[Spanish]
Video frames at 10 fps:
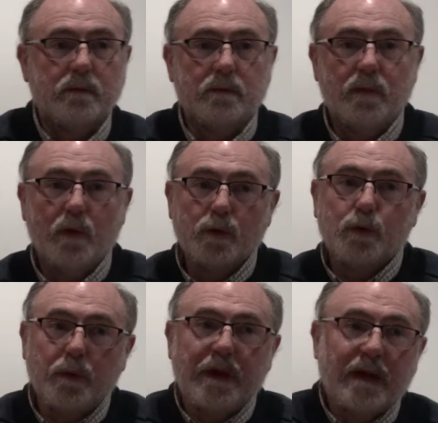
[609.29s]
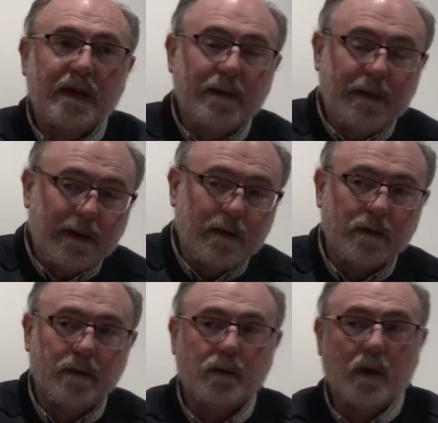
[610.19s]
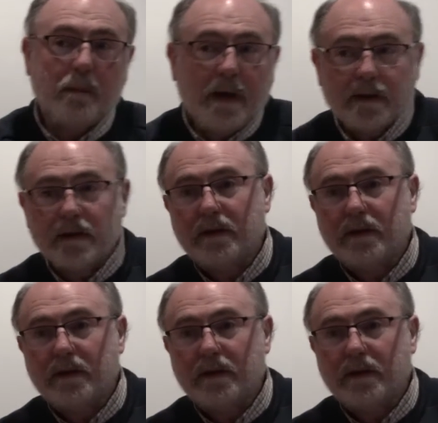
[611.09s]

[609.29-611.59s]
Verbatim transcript: no tuvieran que ver con la PAC.